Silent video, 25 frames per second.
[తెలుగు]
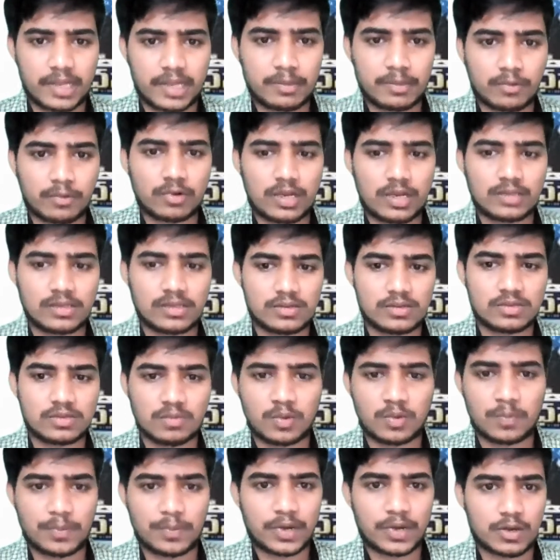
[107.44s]
మేము కూడా
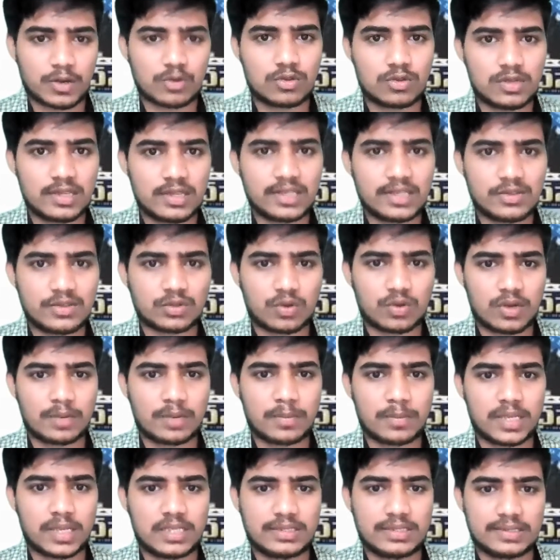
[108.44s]
ముప్పై రోజులు
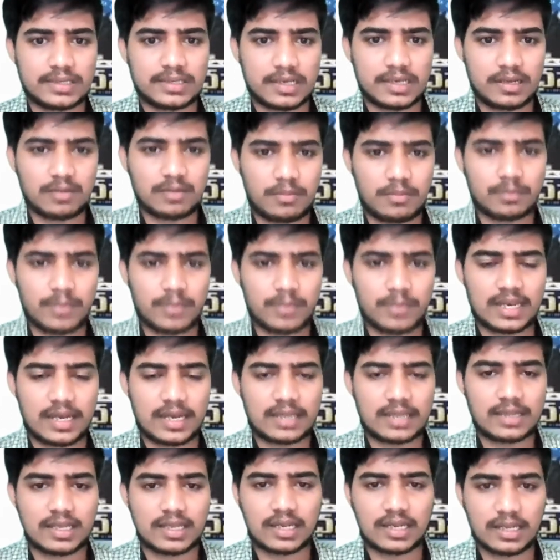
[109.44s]
తీసుకొని మంచిగా
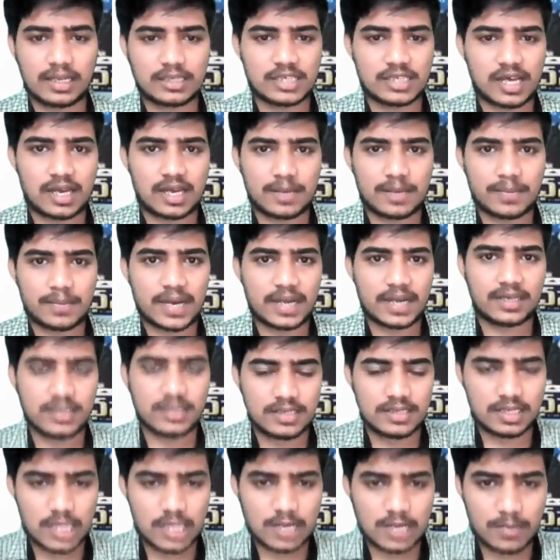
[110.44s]
పిల్లలందరికీ చాలా
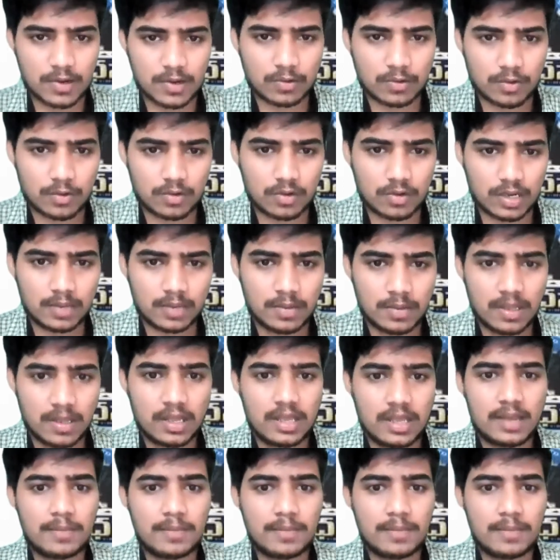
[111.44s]
ప్రాక్టీస్ చేద్దాం అనుకుంటున్నాం